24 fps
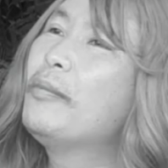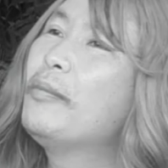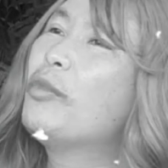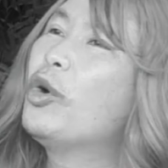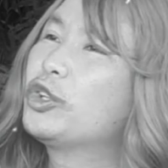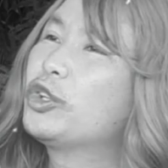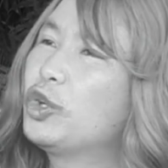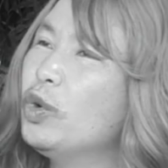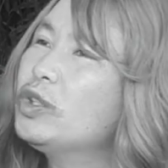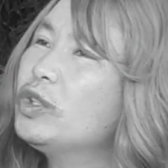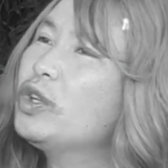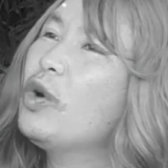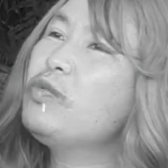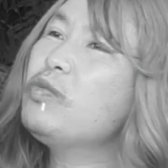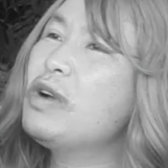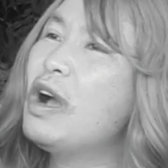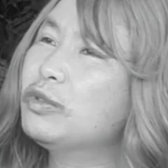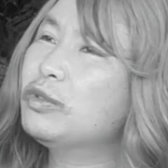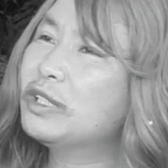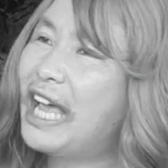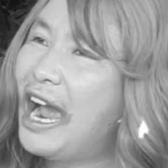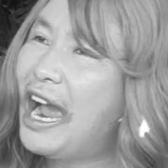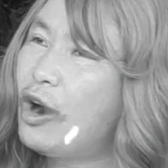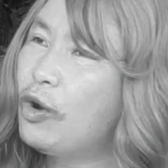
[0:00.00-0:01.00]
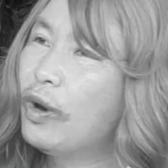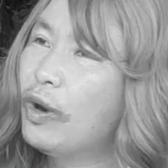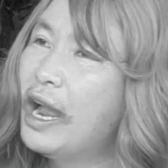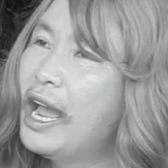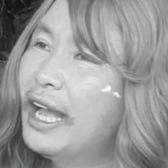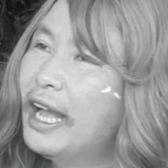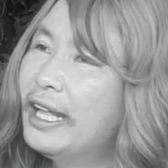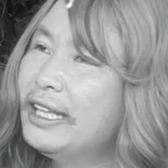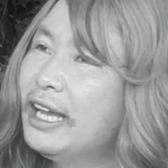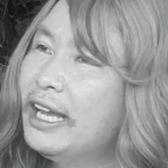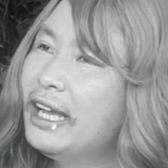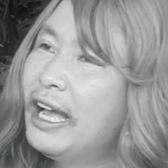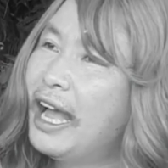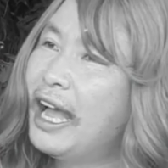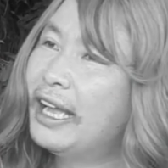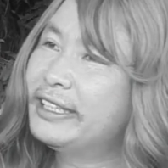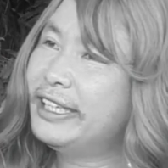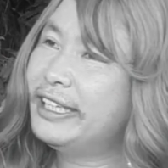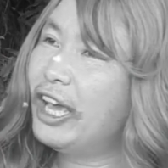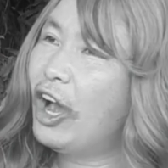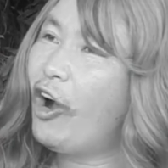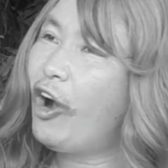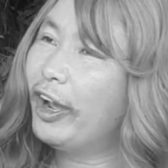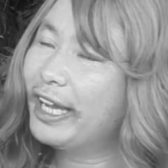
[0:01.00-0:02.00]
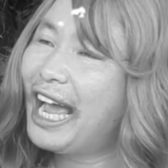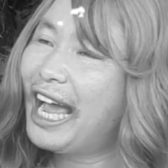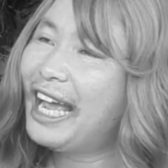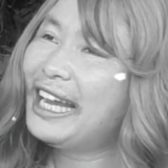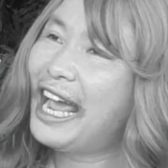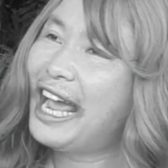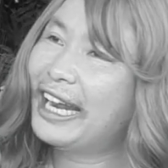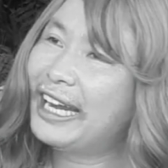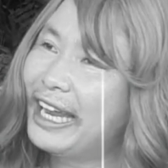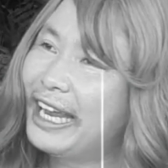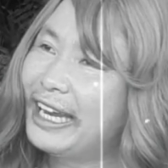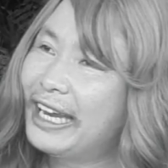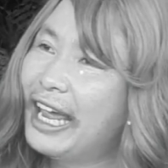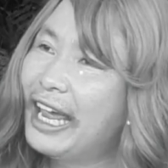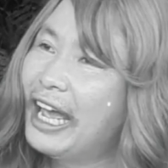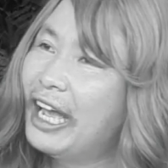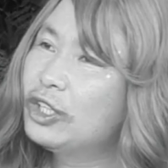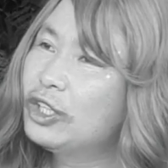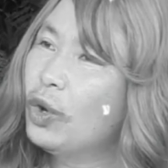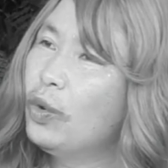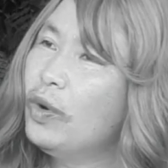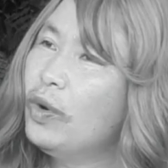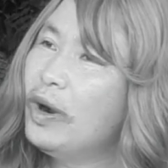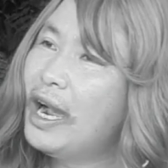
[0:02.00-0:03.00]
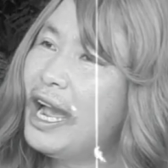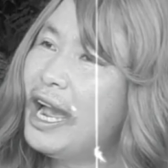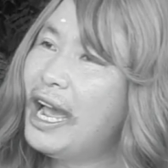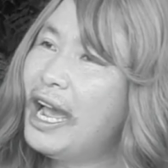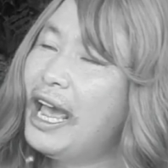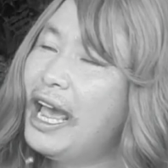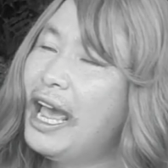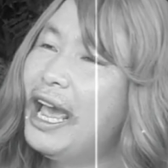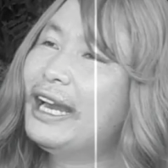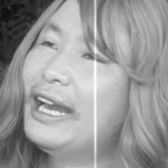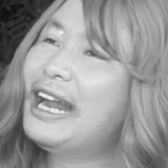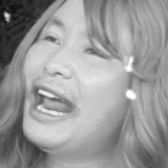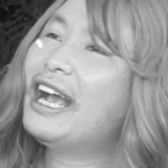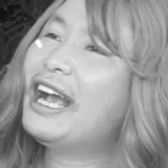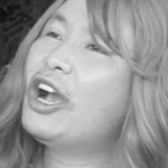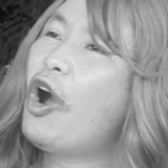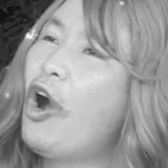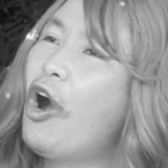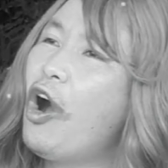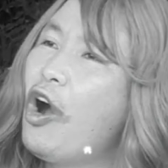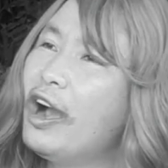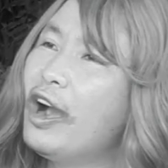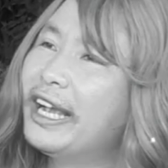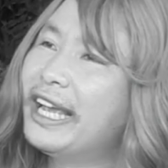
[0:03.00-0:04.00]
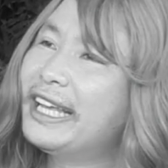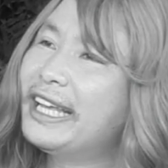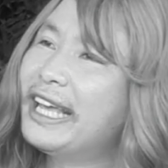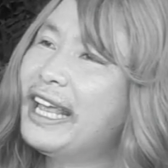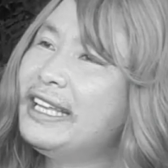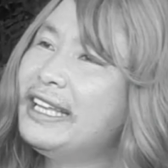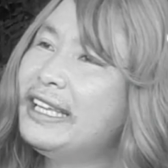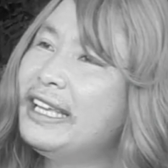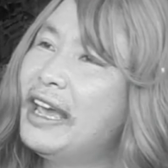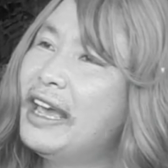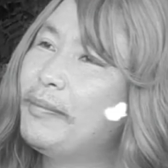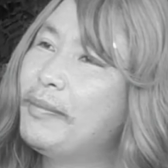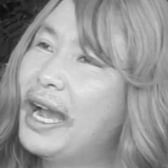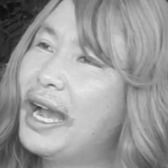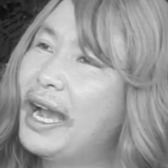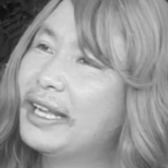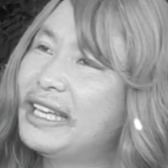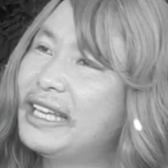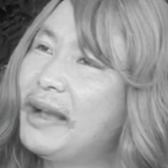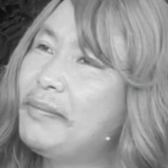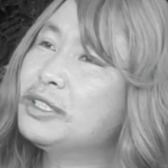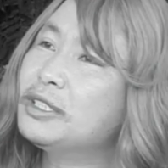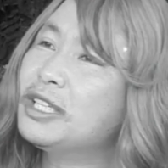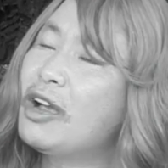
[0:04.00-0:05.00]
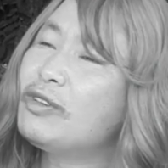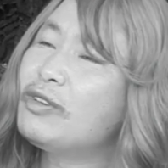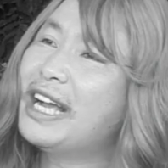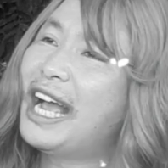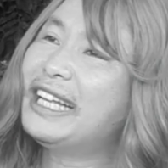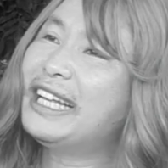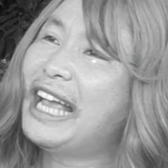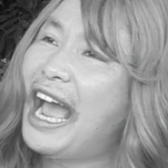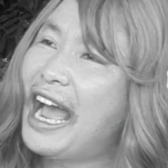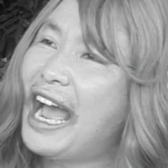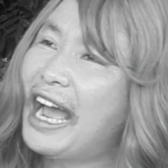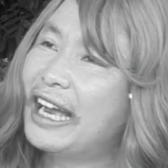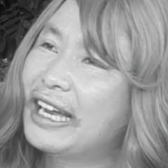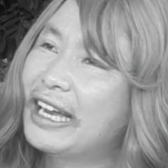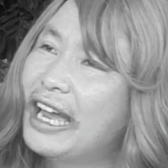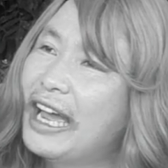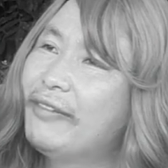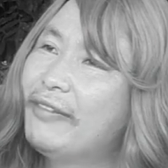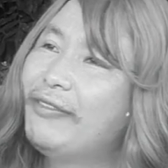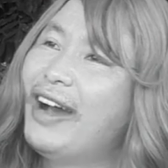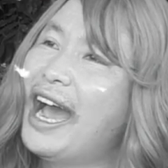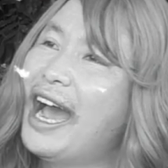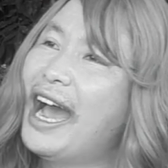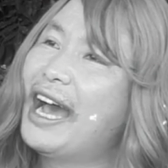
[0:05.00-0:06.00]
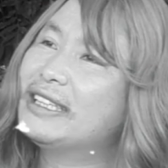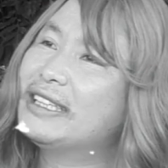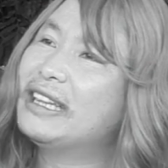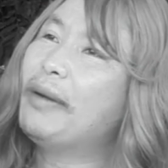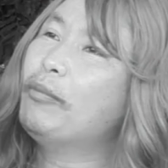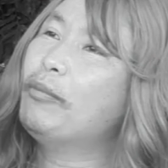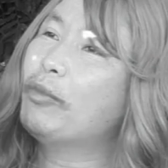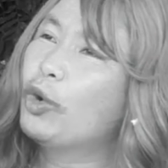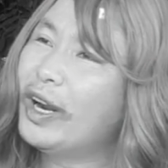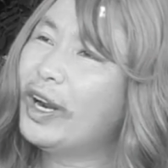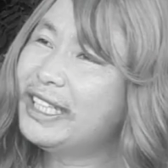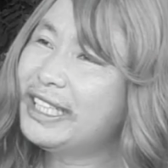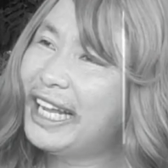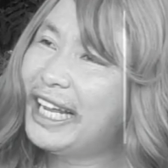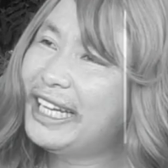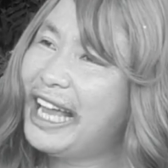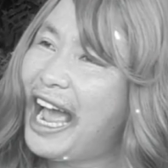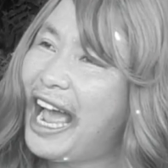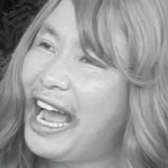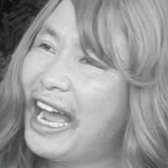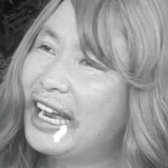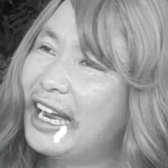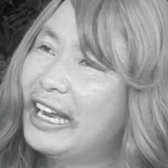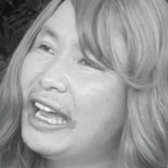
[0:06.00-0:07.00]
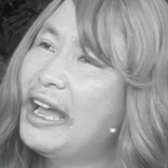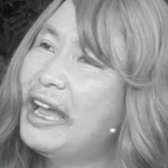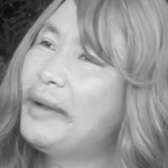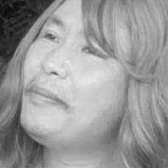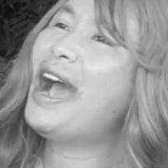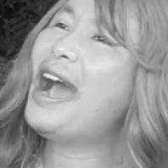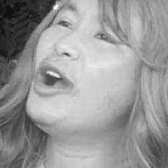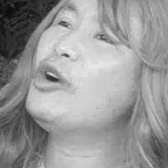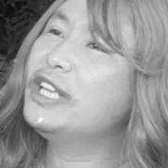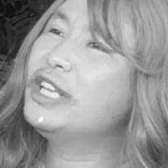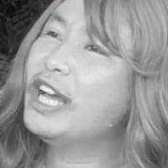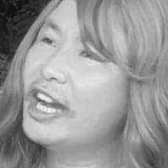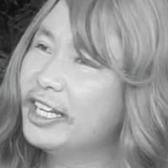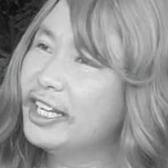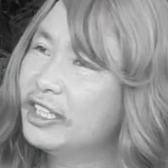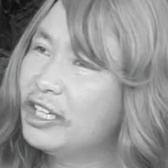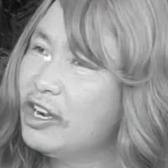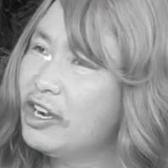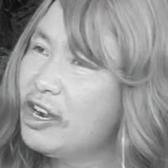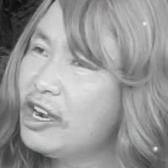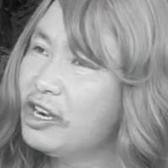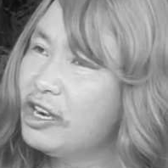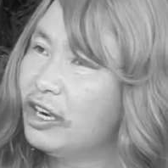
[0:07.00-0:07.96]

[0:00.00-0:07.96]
một chút cũng không sao nhưng à, chỉ hỏi cái này này chú à, đã có cái kinh nghiệm chăm sóc khách hàng và tẩm quất khách hàng bao giờ chưa